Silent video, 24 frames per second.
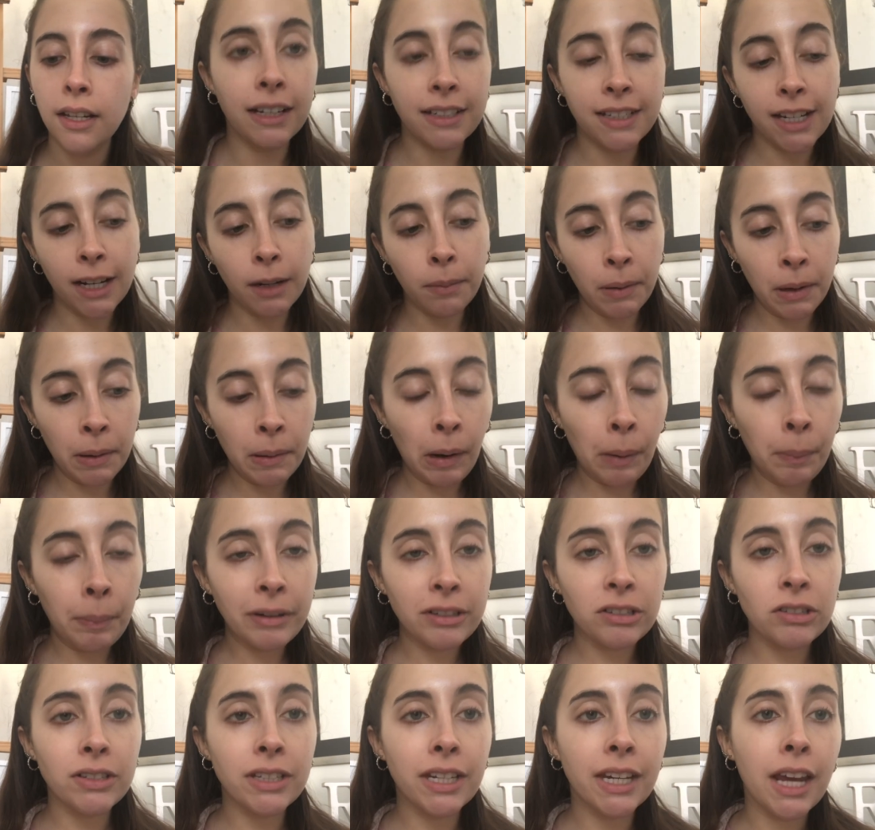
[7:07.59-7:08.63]
Así que el primer
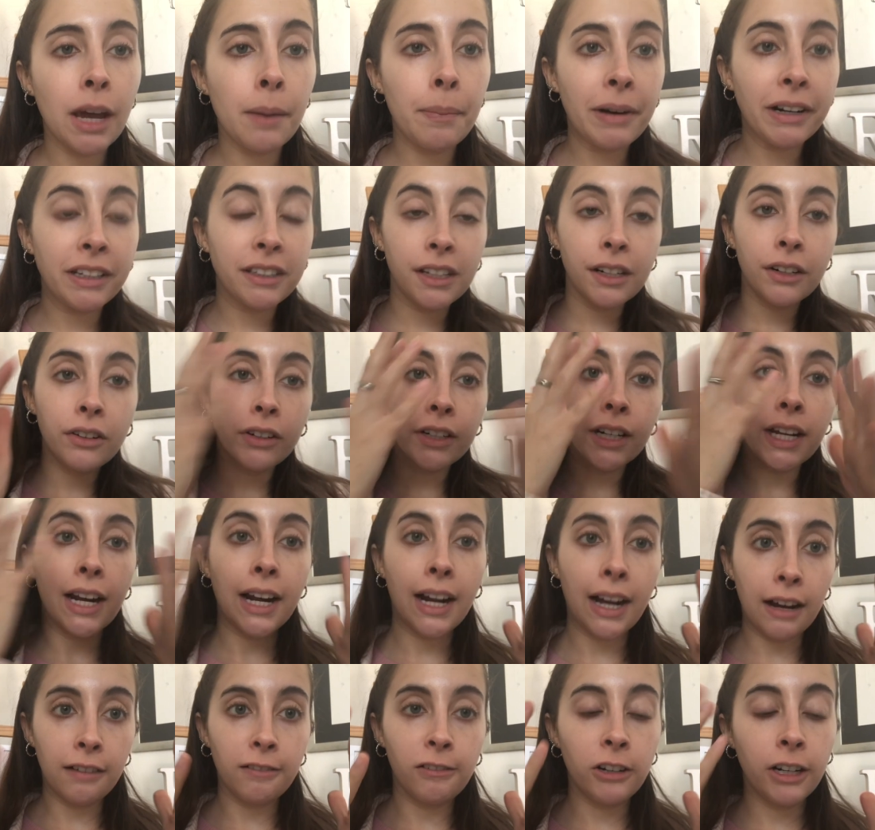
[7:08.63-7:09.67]
paso sería partir con el
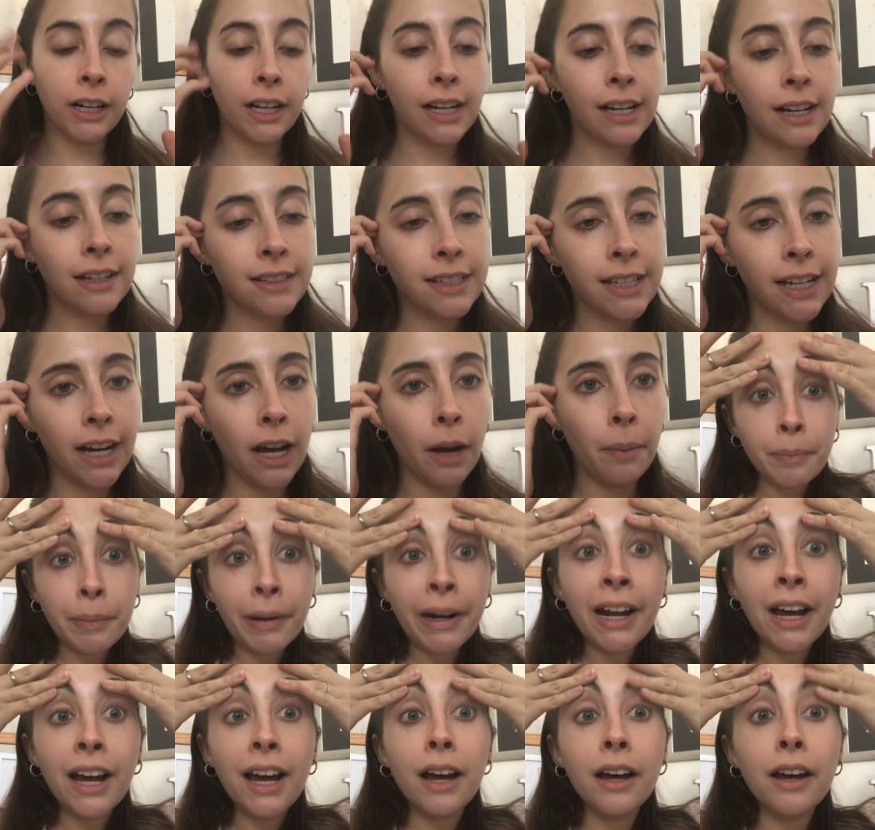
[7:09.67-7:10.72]
jabón en las cejas
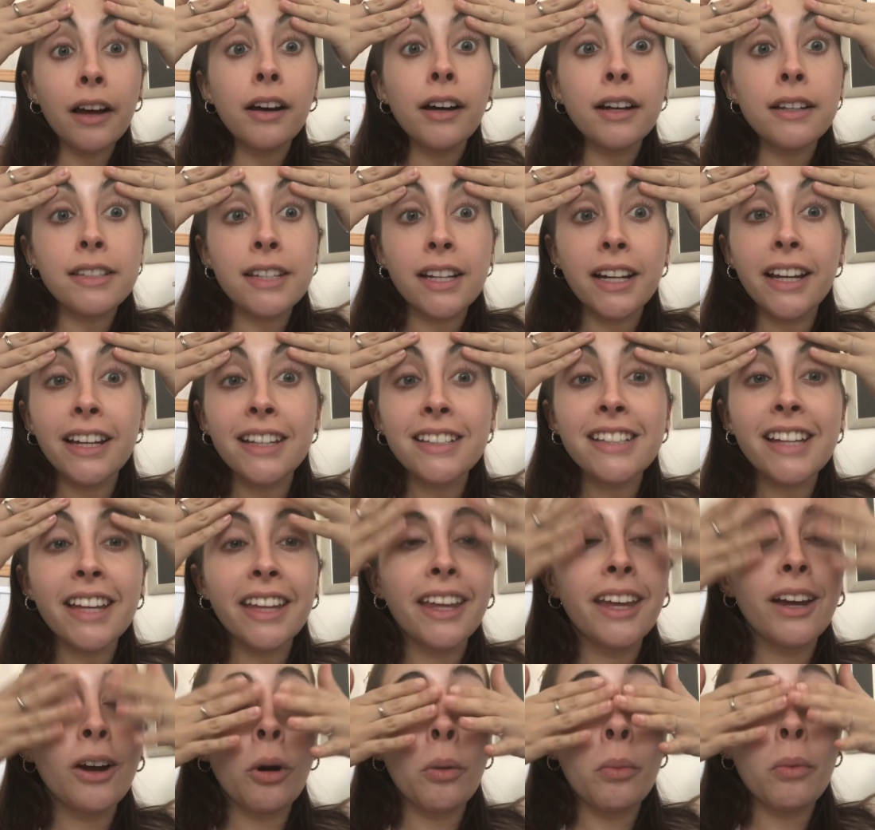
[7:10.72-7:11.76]
para hacer que se
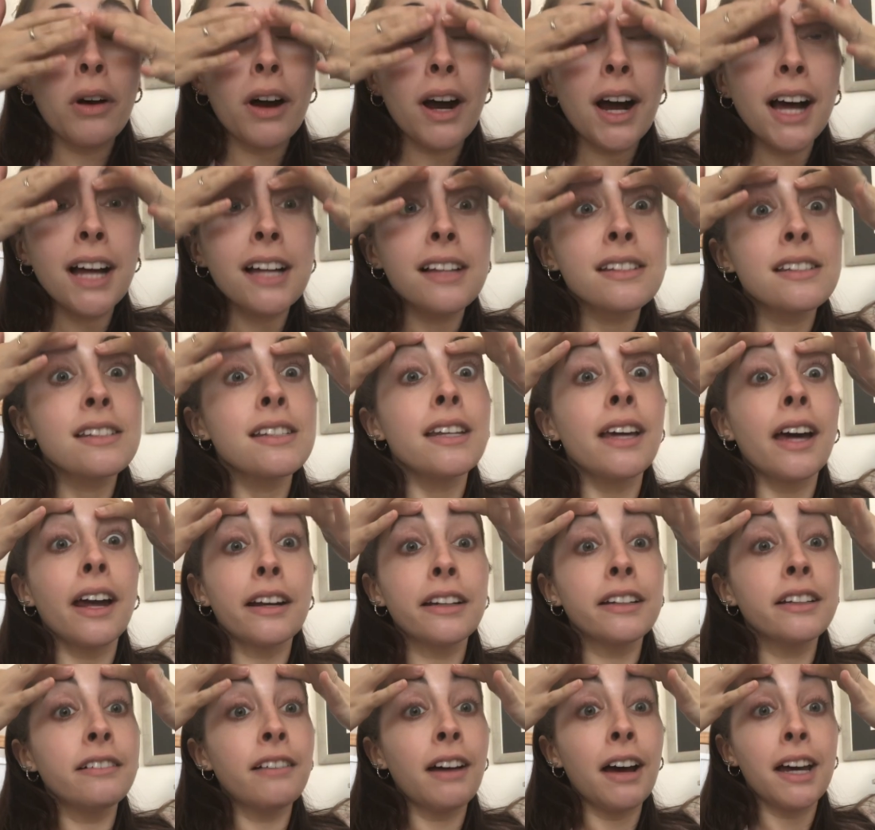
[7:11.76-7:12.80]
queden como hacia
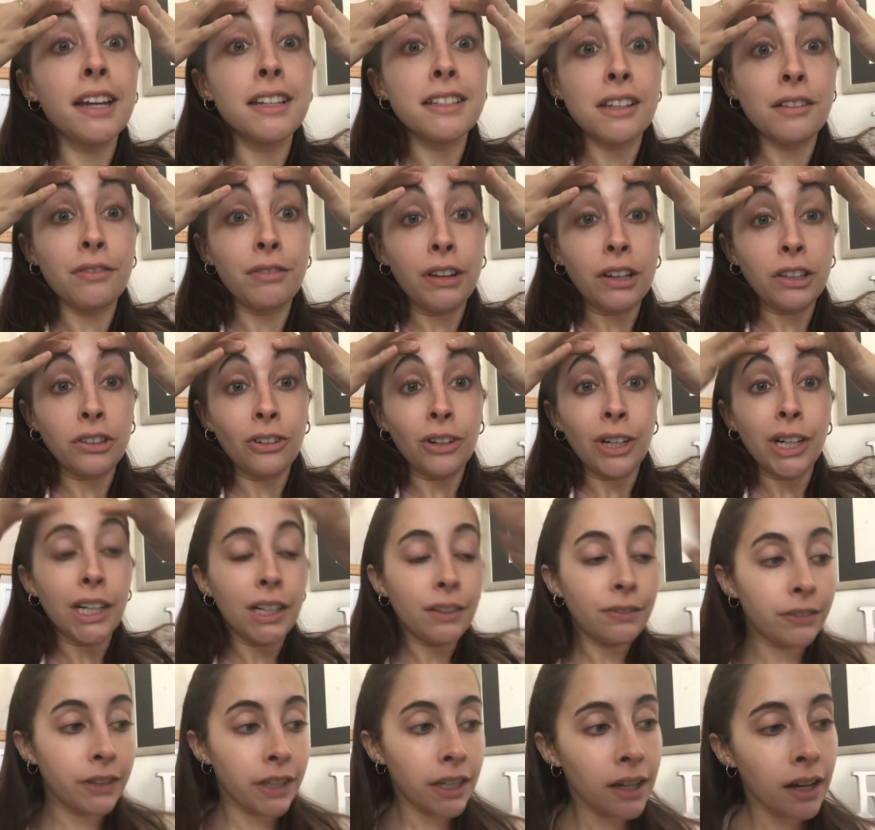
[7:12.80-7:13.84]
arriba ese efecto
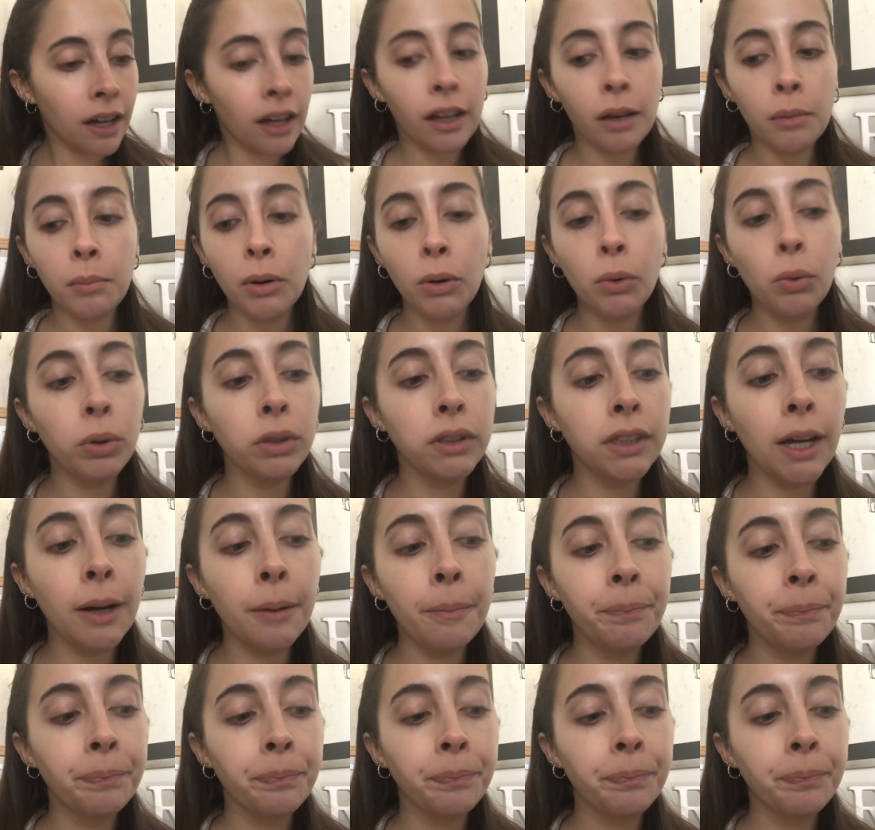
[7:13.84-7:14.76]
lifting que me gusta.